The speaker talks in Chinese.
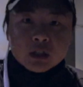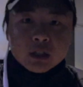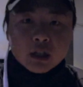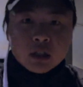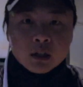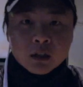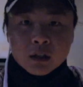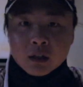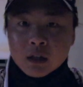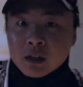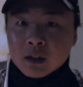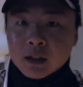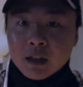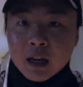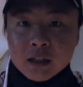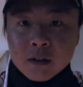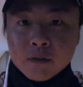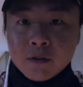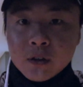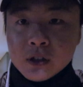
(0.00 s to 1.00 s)
想跟
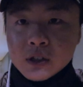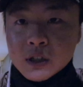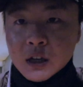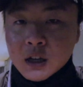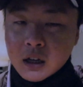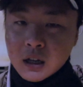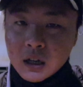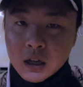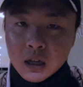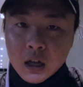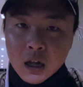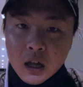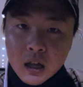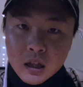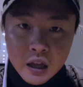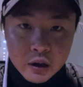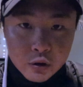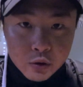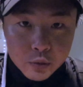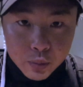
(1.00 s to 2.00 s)
大家分享，
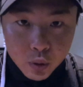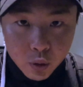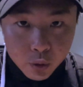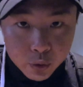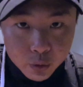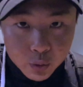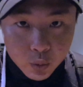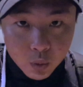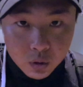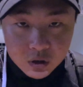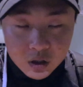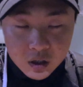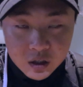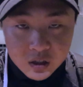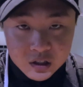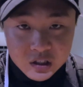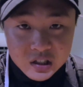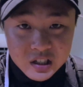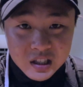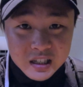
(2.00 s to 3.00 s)
但因迫于我这个
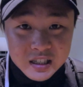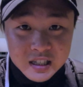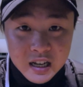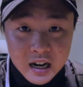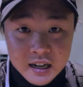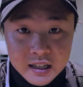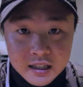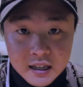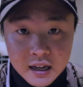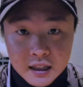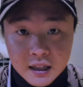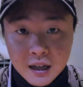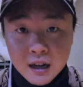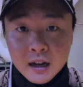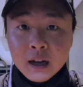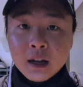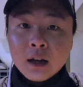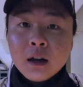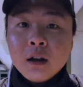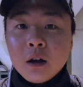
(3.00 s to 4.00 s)
星期的压力太
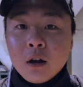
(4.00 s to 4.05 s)
大，